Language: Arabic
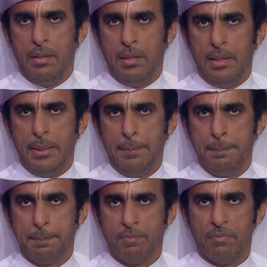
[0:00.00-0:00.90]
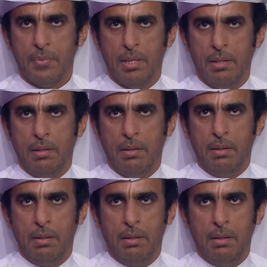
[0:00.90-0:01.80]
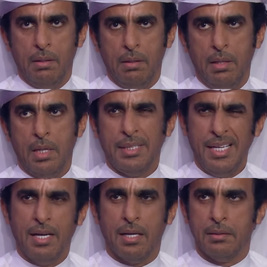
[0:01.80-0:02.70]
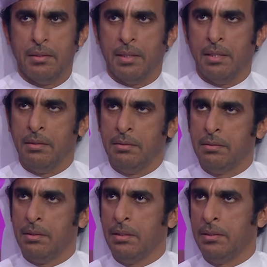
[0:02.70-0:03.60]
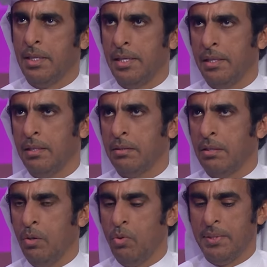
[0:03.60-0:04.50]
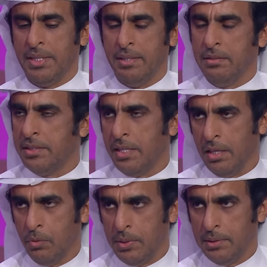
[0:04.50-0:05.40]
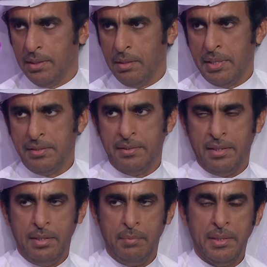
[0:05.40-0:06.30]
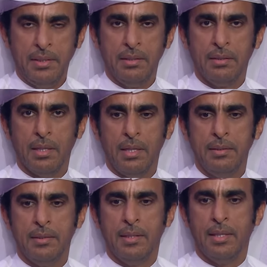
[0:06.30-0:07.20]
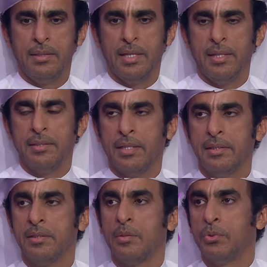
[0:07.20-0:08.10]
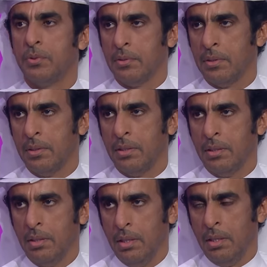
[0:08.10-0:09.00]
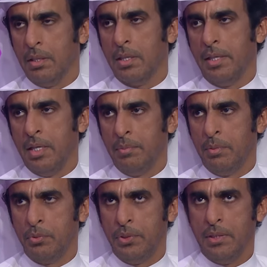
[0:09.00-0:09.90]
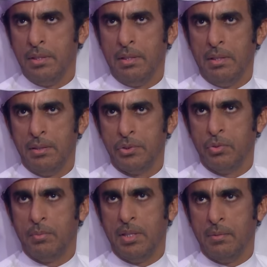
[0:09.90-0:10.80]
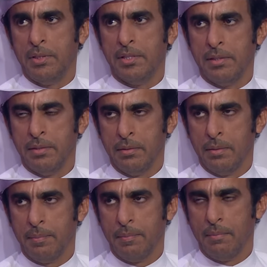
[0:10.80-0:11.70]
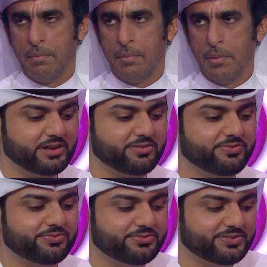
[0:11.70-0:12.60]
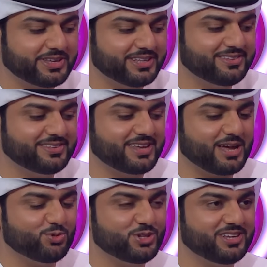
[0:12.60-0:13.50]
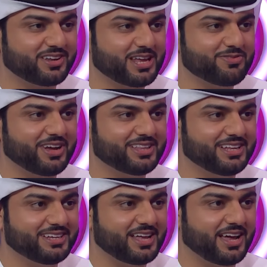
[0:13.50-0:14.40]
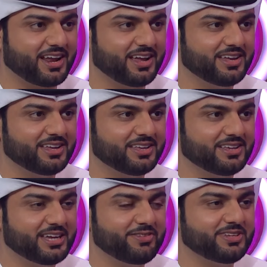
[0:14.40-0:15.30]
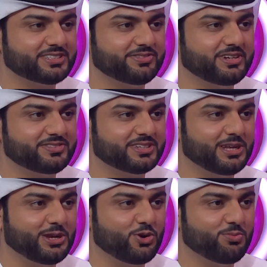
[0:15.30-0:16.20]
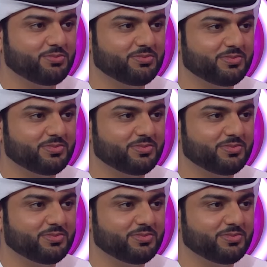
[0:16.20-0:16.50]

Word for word: آه. سويت مدير العام البلديه لا تاخرت كنت اداري اول ما تعينت اداري اول داخل بلديه العين بعدين انتقلت الى دائره تخطيط المدن مه. كنائب المدير للشؤون الماليه والاداريه مه. كيف كنت كمدير كيف كانت الاداره كيف تصف نفسك اليوم